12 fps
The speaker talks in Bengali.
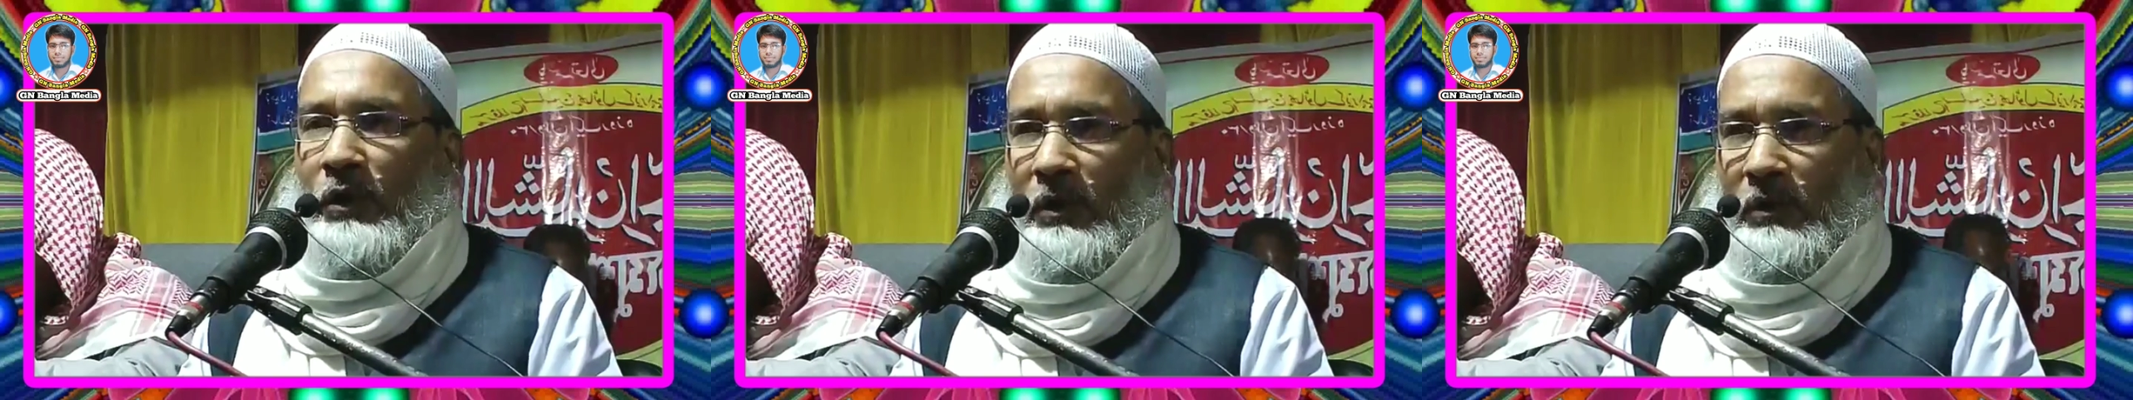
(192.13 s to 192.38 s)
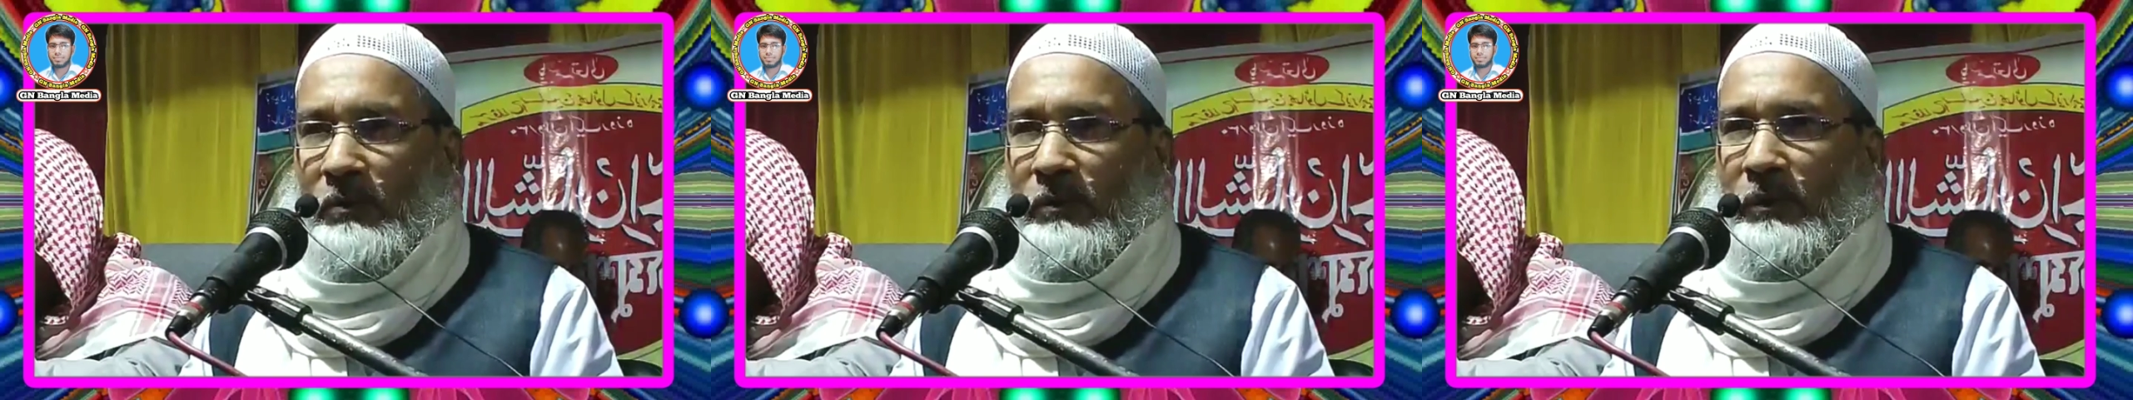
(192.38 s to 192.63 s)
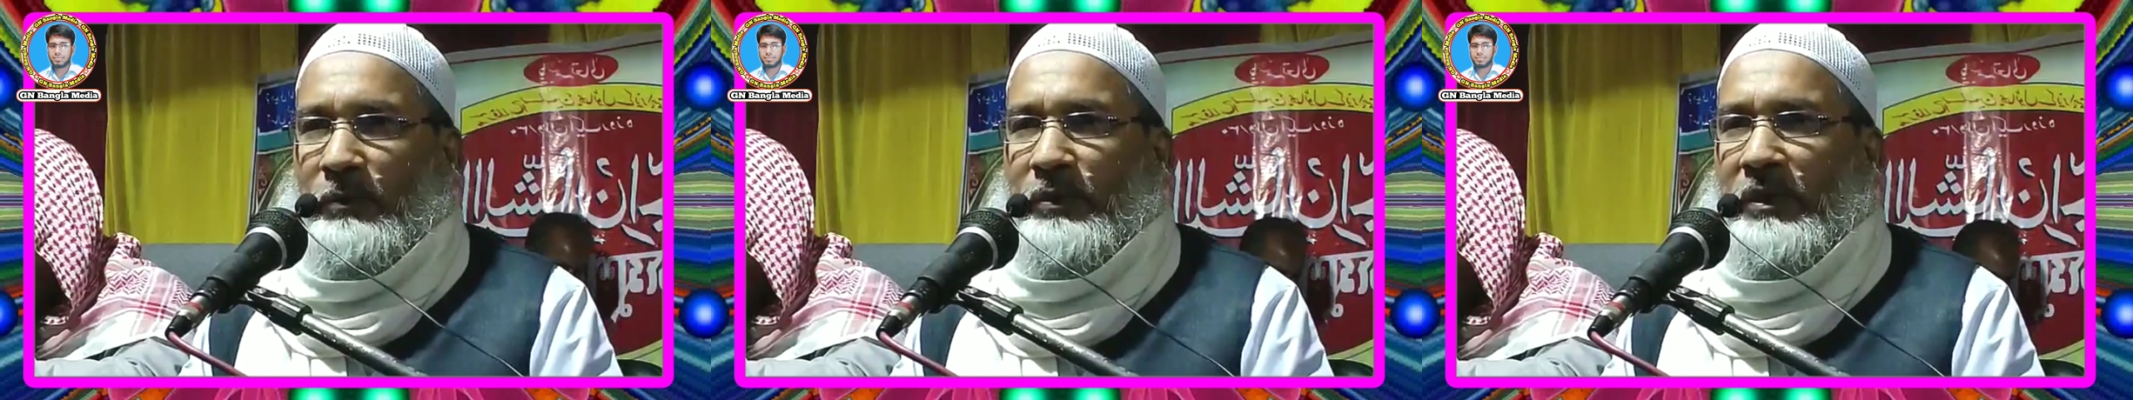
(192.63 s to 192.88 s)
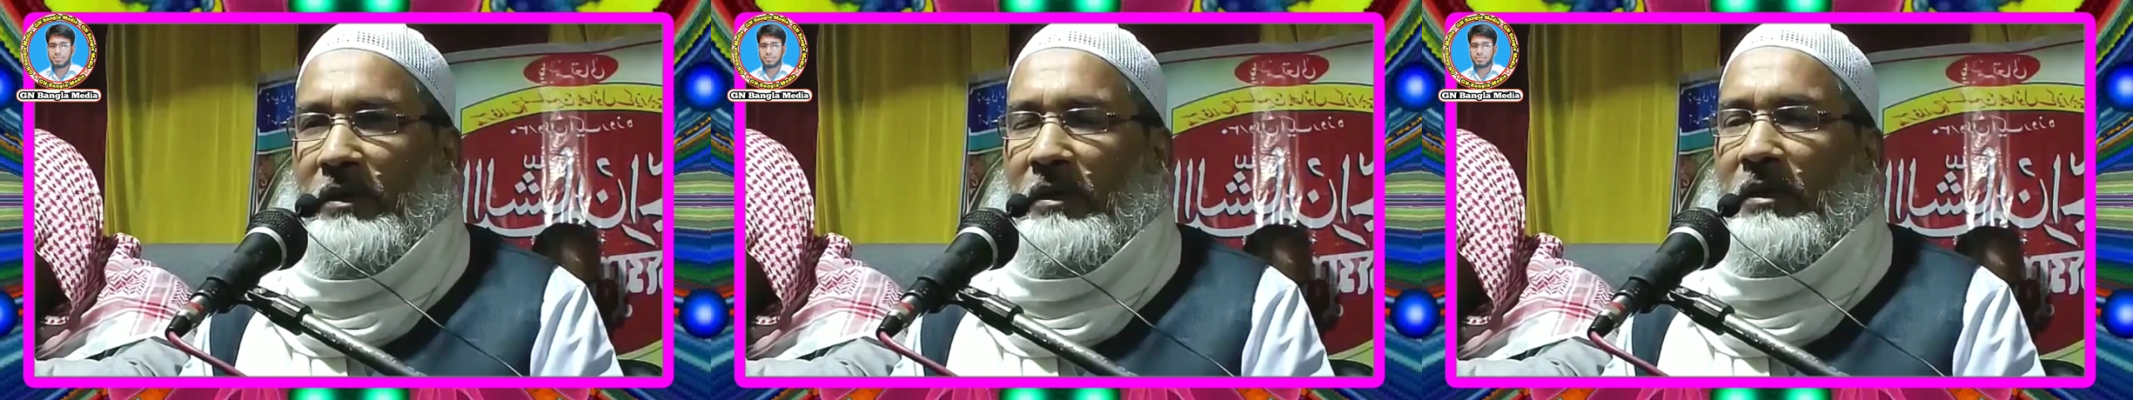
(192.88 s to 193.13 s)
ধর্ম
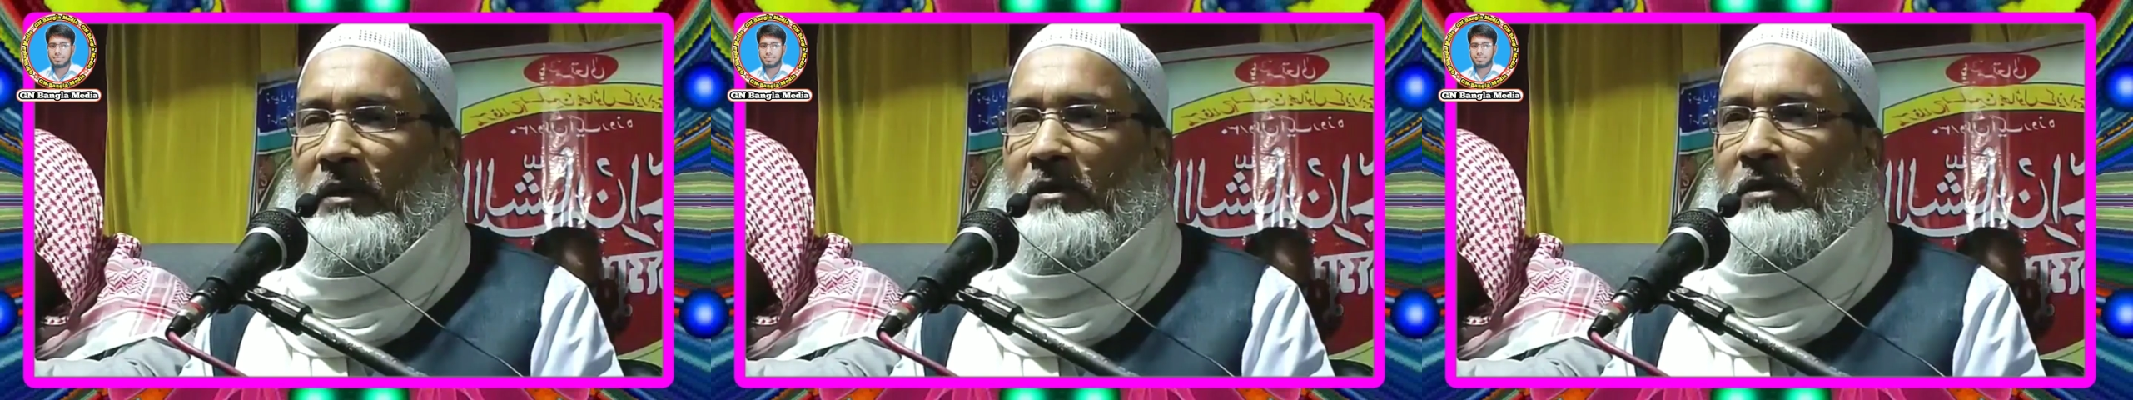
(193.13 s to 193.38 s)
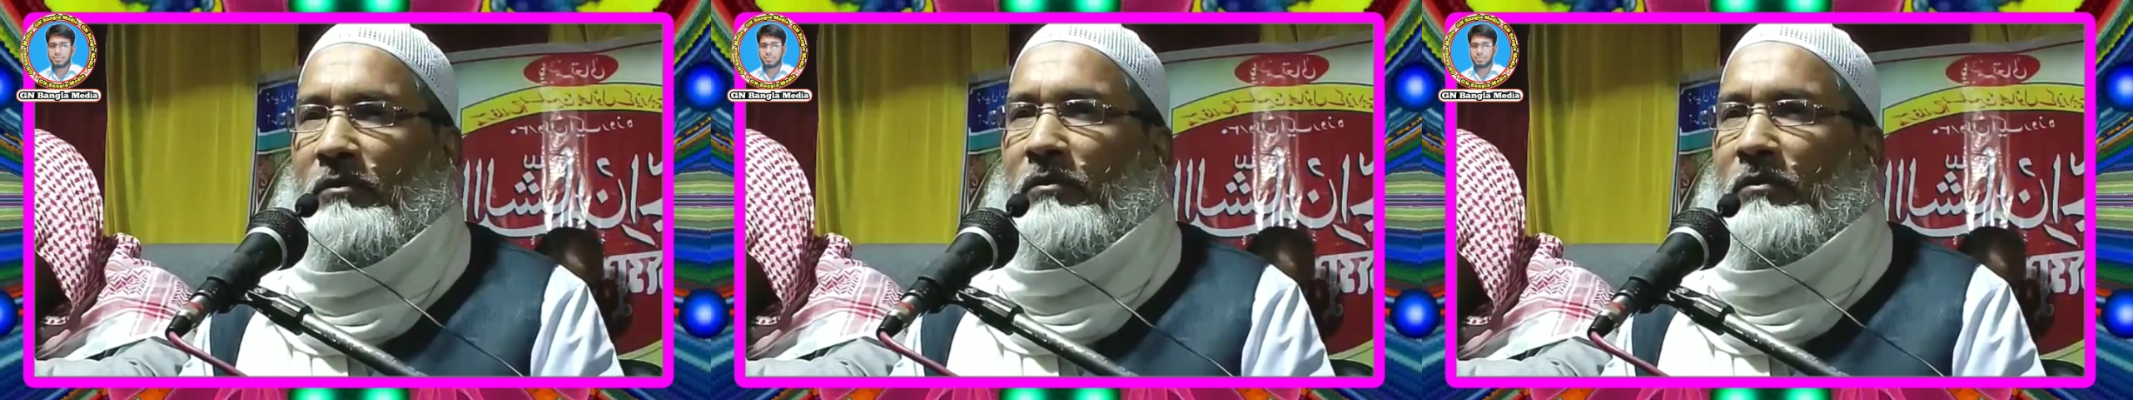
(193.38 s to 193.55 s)
বীজ